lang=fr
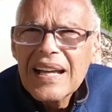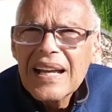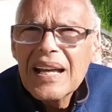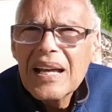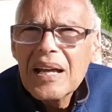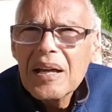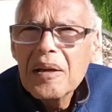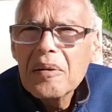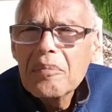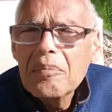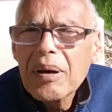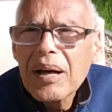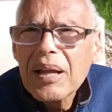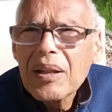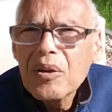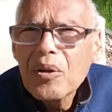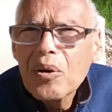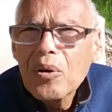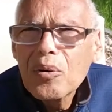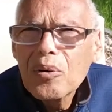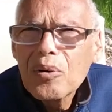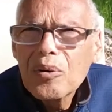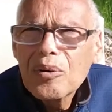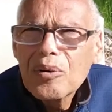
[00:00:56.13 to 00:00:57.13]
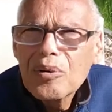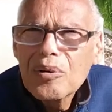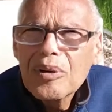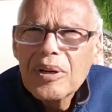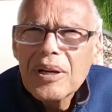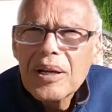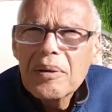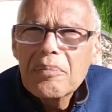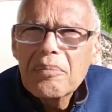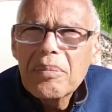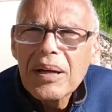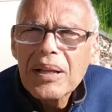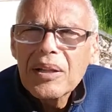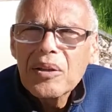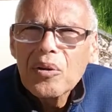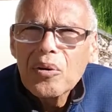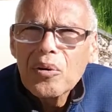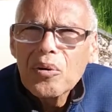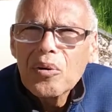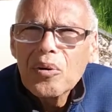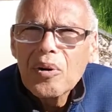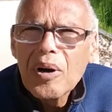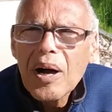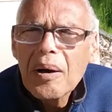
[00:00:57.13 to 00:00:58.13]
Eh ben non, eh ben
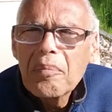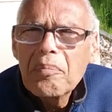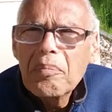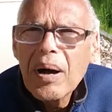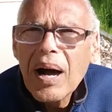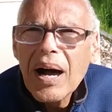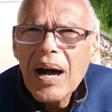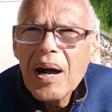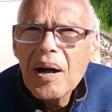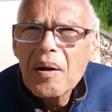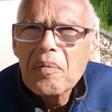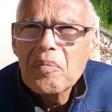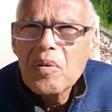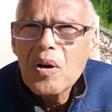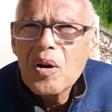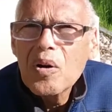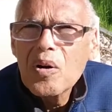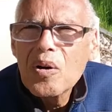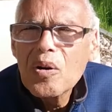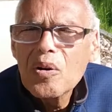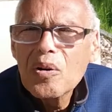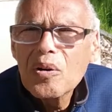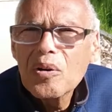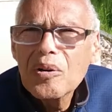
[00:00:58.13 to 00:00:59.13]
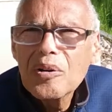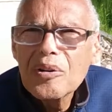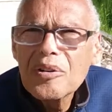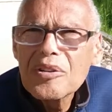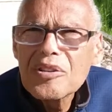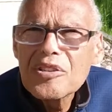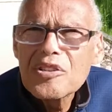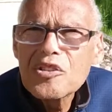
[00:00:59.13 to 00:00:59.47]
non, apparemment euh,